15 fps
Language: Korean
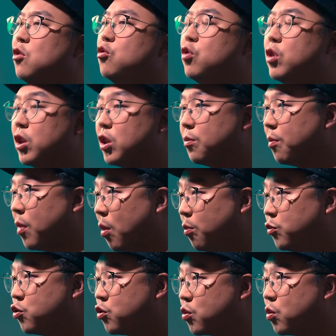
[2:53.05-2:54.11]
우리는
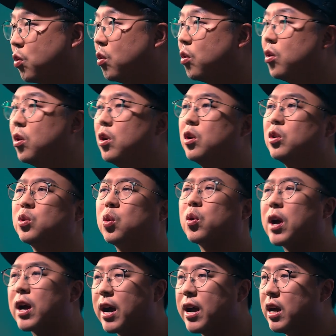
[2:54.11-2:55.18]
멈추고
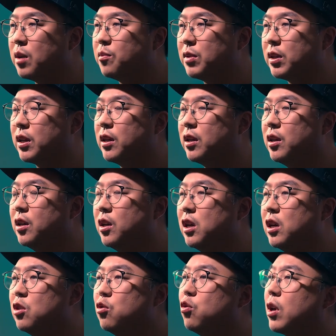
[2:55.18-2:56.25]
돌아가야 합니다.
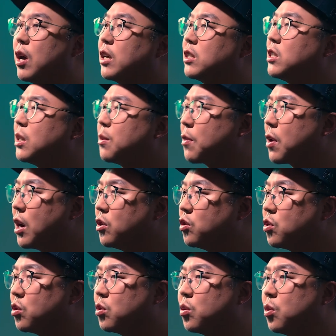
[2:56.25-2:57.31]
우리가
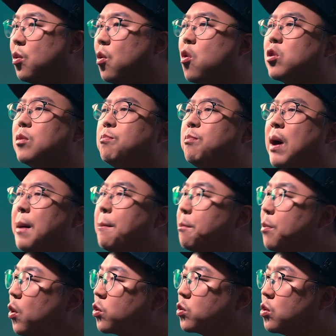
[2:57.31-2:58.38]
습관적으로 혹은
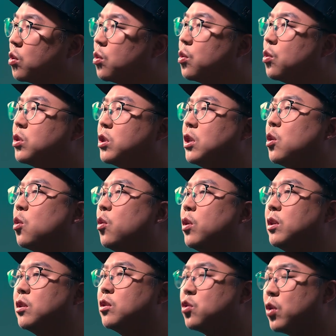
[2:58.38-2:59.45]
반복적으로 짓고
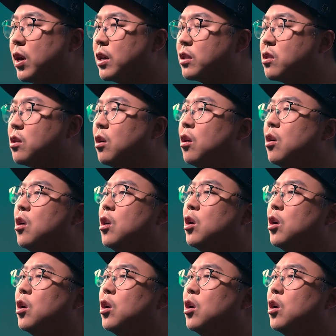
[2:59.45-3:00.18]
있는 죄에서